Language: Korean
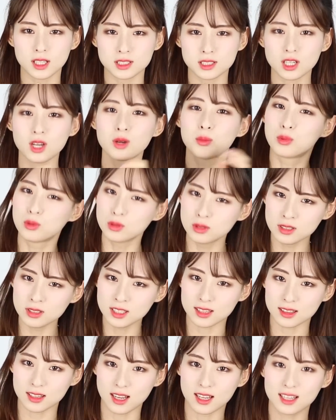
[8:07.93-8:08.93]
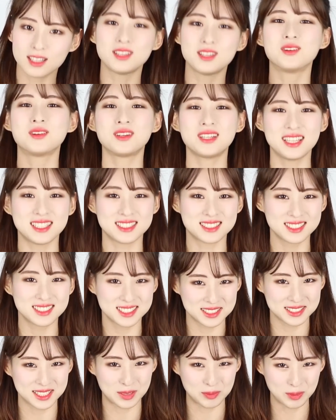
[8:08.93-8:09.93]
잘 모르겠다 이런 게
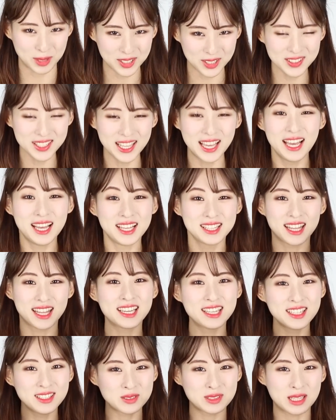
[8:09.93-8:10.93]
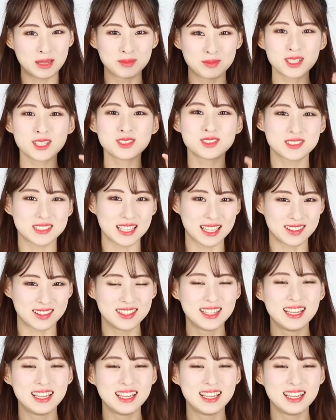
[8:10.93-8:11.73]
있으시다면 댓글로 남겨주세요.